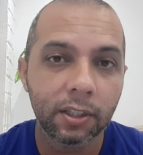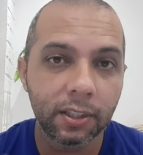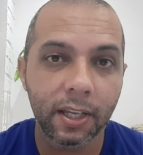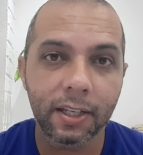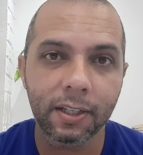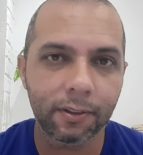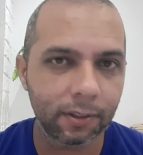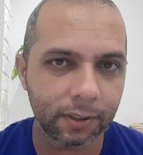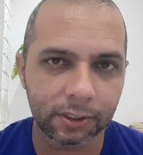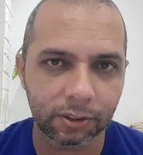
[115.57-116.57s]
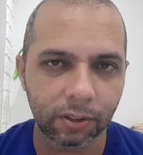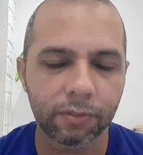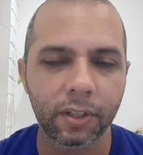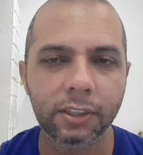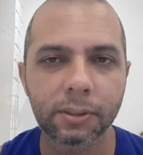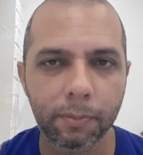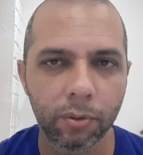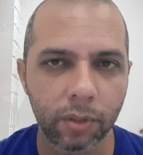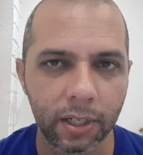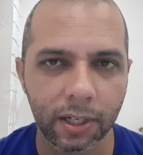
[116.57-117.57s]
Nem a questão da viagem também
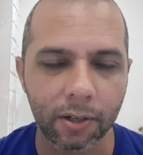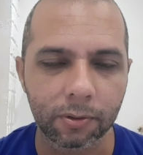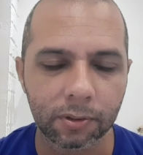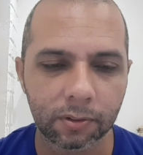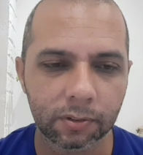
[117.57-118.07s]
não é legal.